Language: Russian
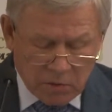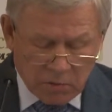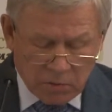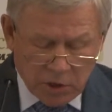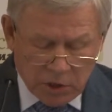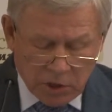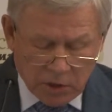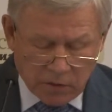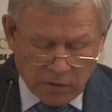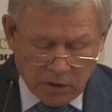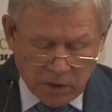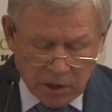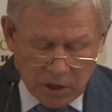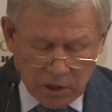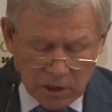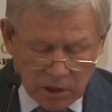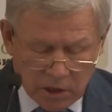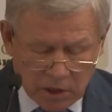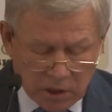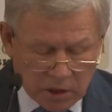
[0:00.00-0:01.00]
Первое –
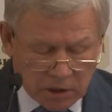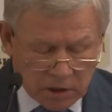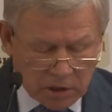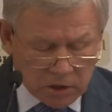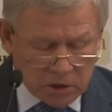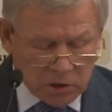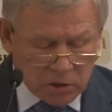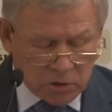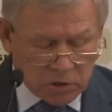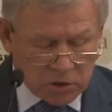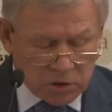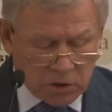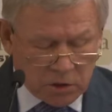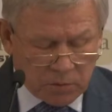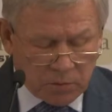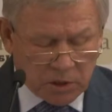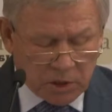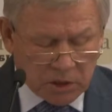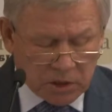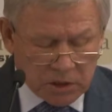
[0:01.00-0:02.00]
это краткосрочное
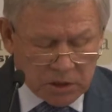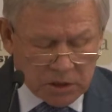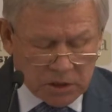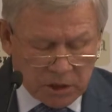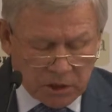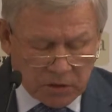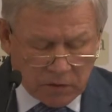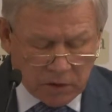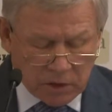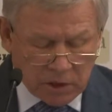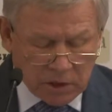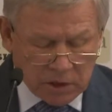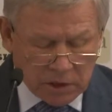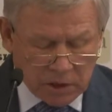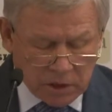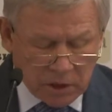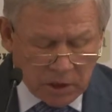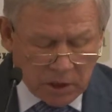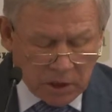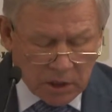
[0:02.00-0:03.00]
прогнозирование
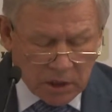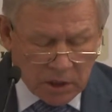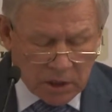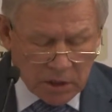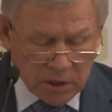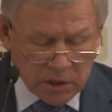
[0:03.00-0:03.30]
сильных,